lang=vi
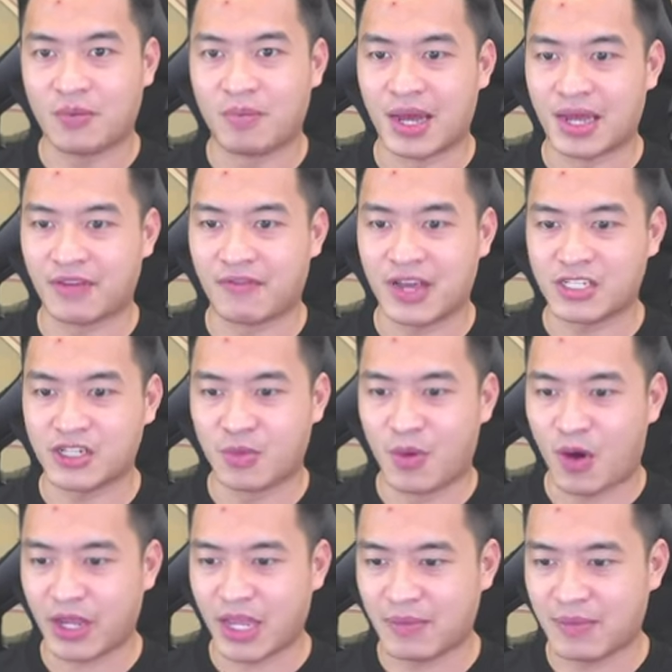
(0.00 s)
7 cái vé chiêu mộ
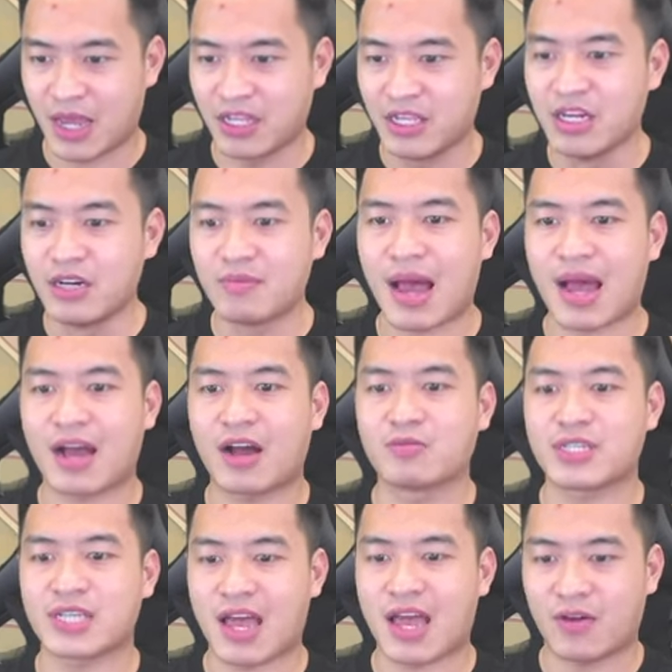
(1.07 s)
anh em nha nhưng mà không
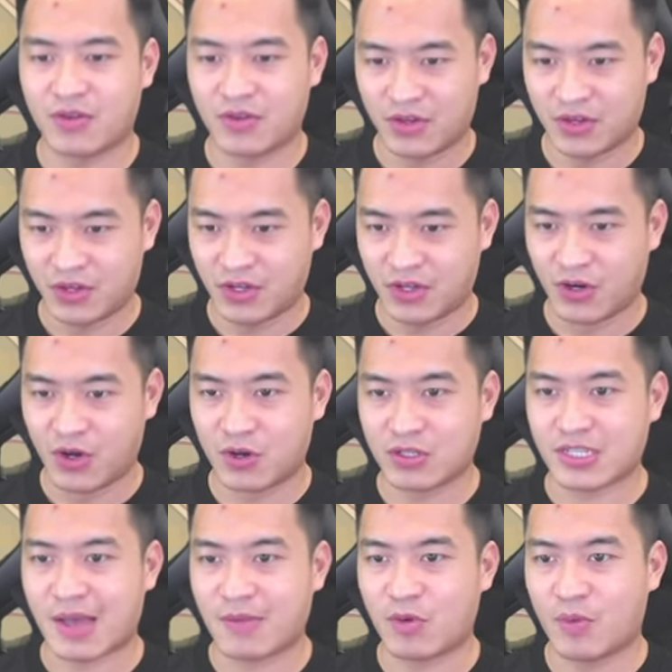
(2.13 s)
sao đồ
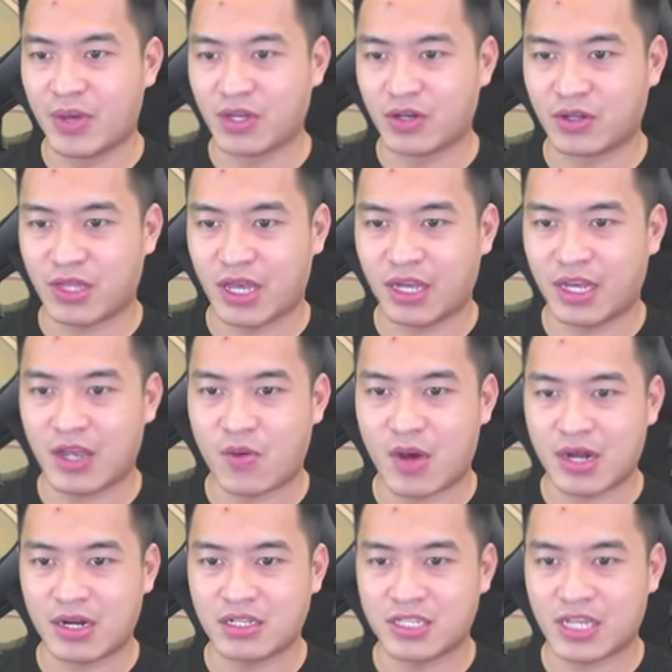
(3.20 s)
giám của mình có thể kích
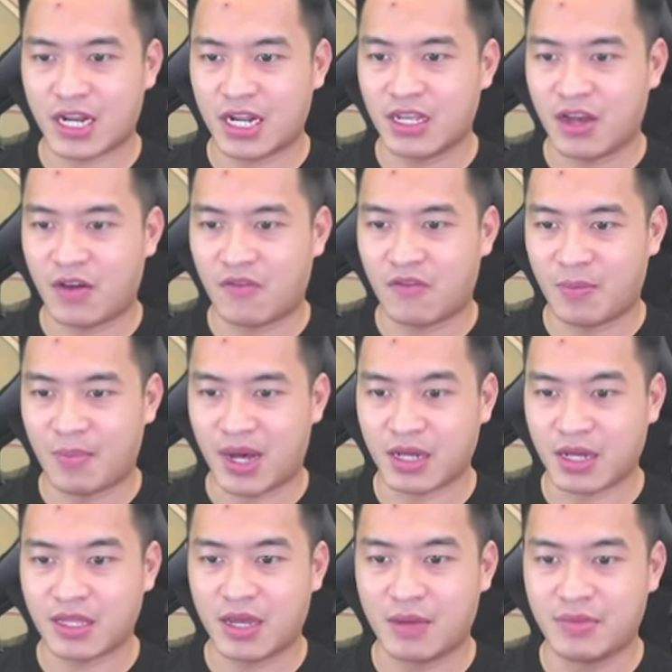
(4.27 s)
hoạt được rất là nhiều và mở
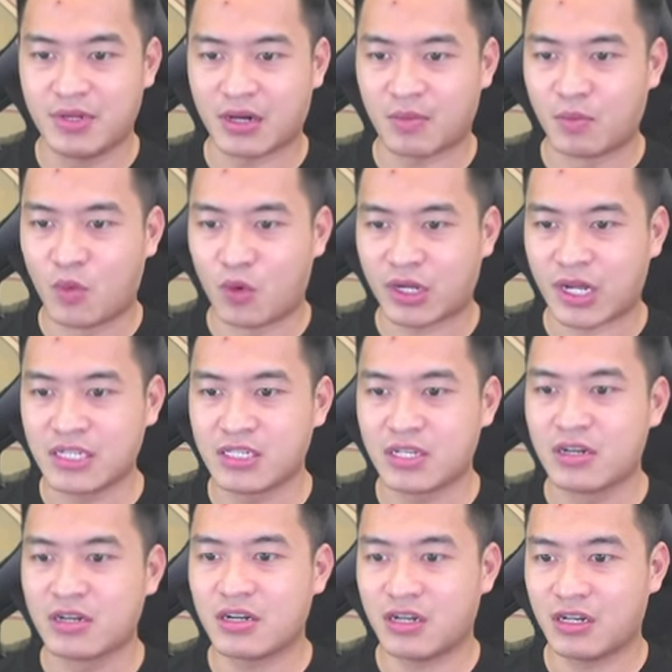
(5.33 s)
thêm được một cái
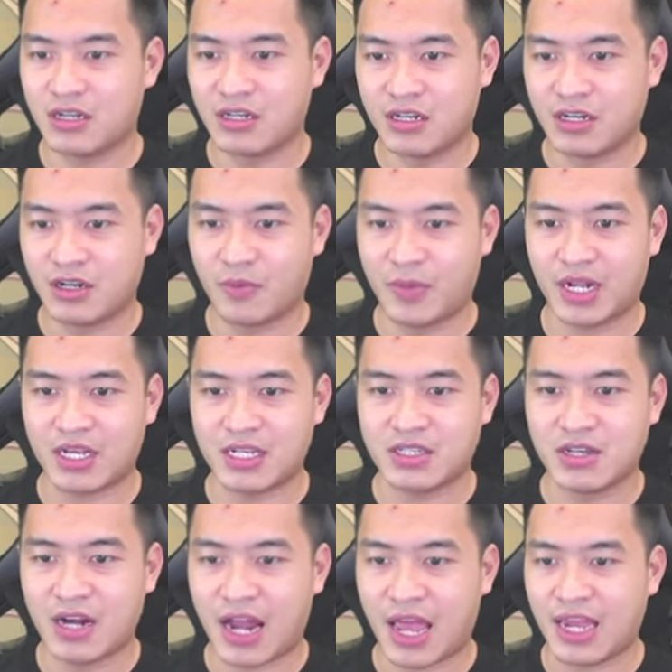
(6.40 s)
giường nữa biết là cái
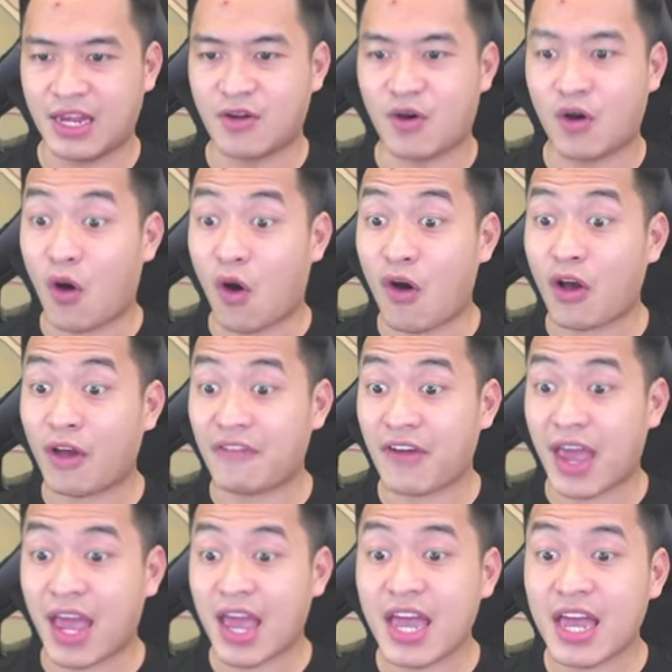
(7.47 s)
dương này nó có cái
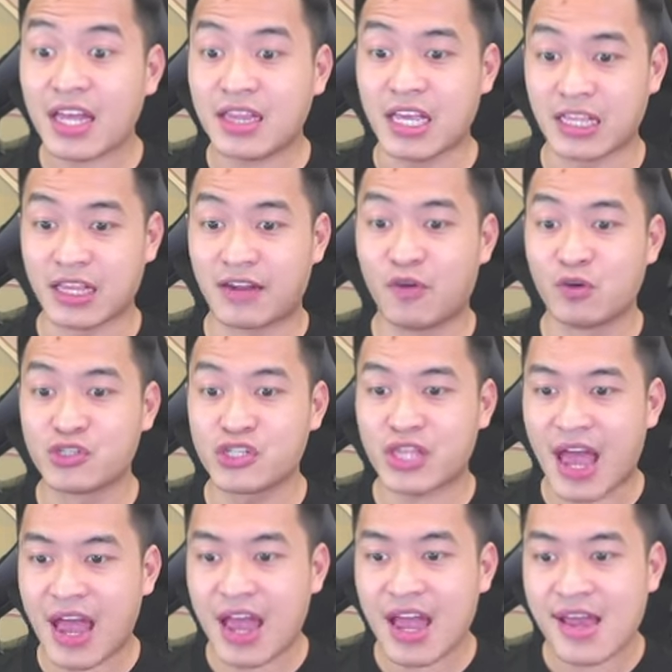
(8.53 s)
vé thỉnh thần phù chưa
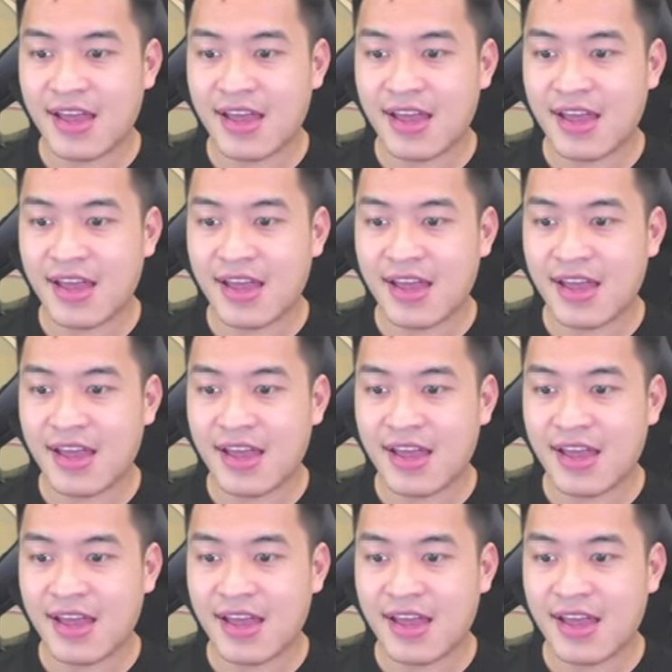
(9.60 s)
ta